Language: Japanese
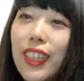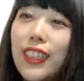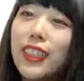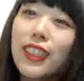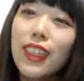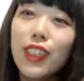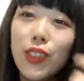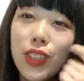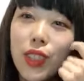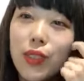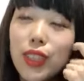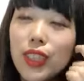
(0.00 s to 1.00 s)
せっかくお
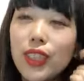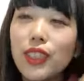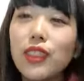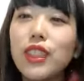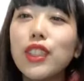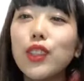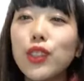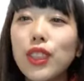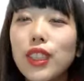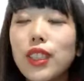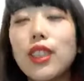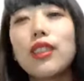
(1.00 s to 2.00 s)
しゃべりできる貴重
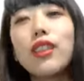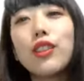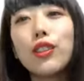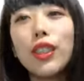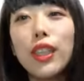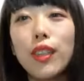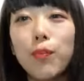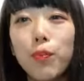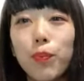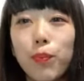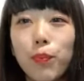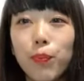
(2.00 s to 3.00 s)
な時間なのに
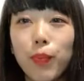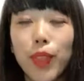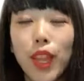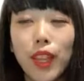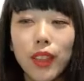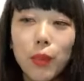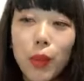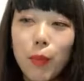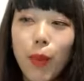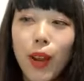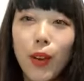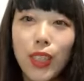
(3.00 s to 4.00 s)
でもいっ
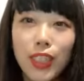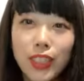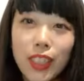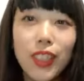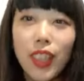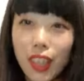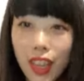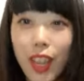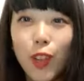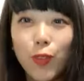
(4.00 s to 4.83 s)
ぱいお話できたね